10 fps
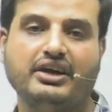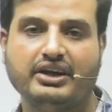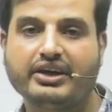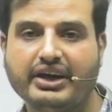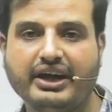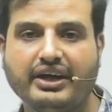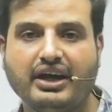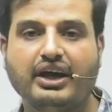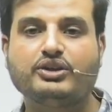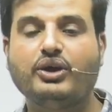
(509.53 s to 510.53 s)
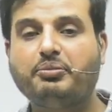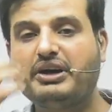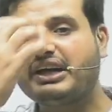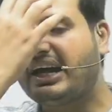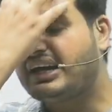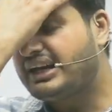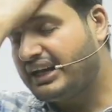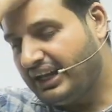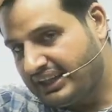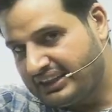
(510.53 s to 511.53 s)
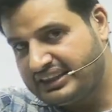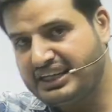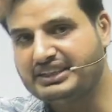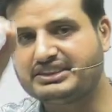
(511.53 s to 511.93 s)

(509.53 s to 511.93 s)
ठीक है तो अपन क्या करेंगे 30